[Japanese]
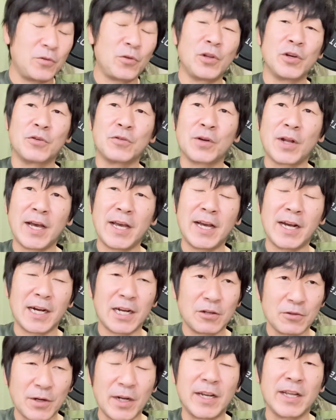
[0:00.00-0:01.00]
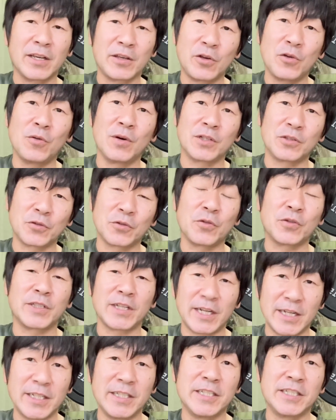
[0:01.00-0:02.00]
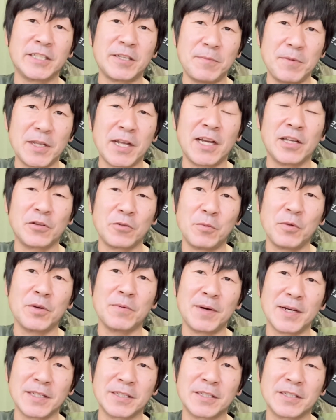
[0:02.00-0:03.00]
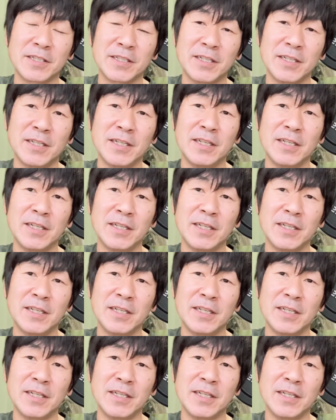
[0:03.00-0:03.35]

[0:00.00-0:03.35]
どれくらい上がるかね、今日はちょっとチャレンジしてみたいと思います。